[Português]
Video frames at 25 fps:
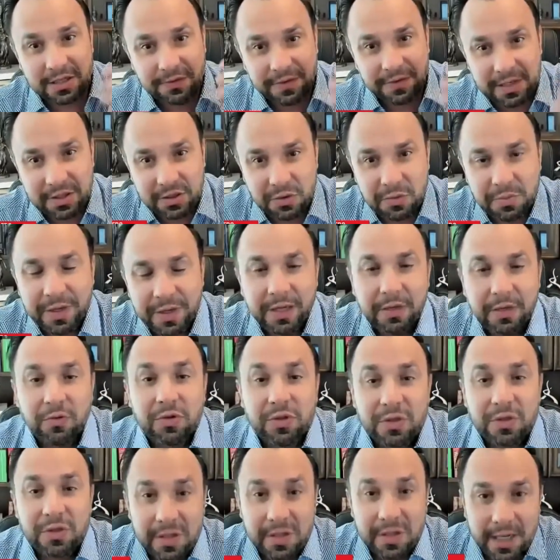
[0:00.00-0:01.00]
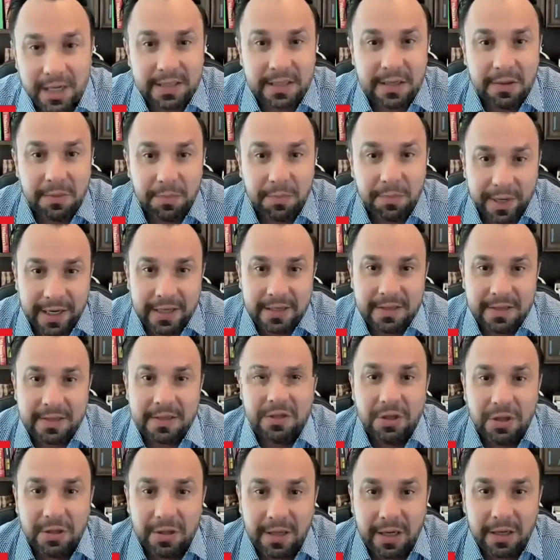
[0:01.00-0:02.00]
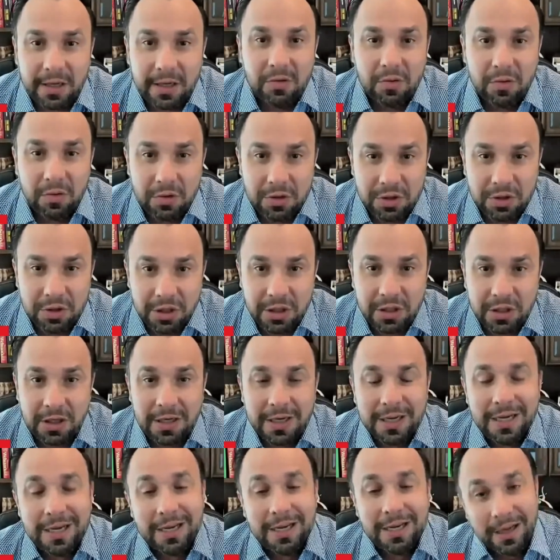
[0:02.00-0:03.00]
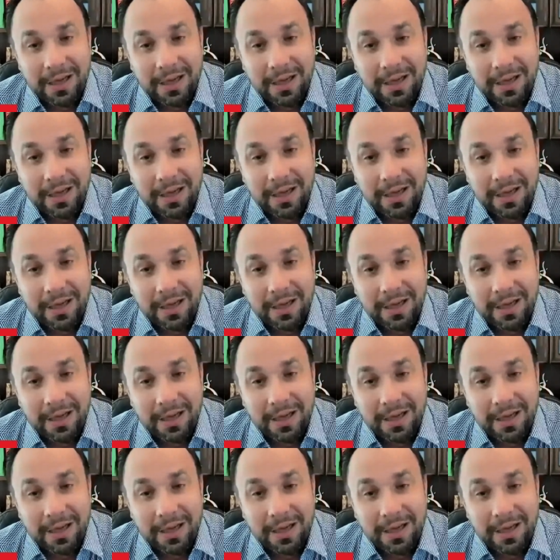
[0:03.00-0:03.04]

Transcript: investimentos nas empresas de tecnologia